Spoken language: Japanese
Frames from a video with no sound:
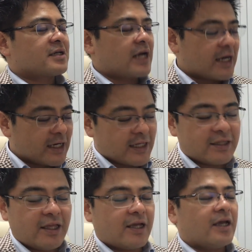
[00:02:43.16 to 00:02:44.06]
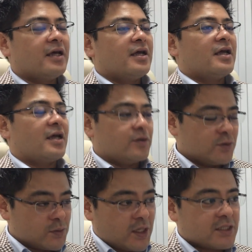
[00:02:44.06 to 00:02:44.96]
掲げて、え
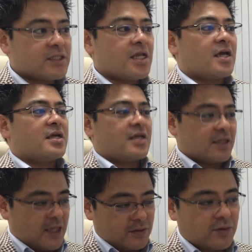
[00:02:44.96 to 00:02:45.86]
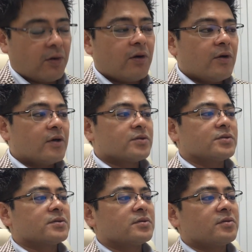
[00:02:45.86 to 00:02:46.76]
運営してやっていくと
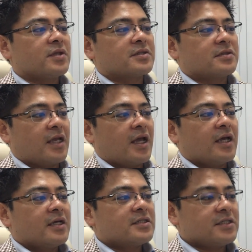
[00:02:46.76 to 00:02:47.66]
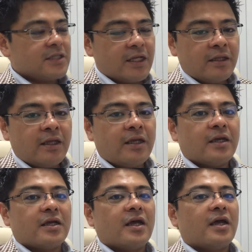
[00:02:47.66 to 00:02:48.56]
そうするとですね自然
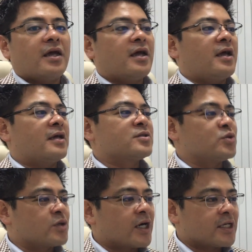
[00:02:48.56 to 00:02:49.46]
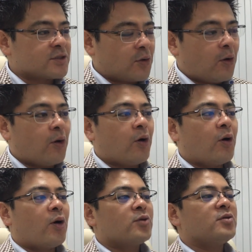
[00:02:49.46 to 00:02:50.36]
に、え数ヶ月後
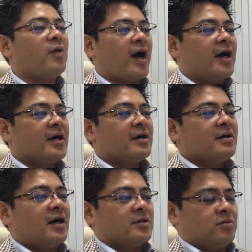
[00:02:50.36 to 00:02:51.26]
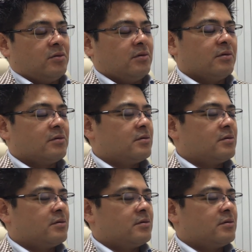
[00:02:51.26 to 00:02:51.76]
にはあの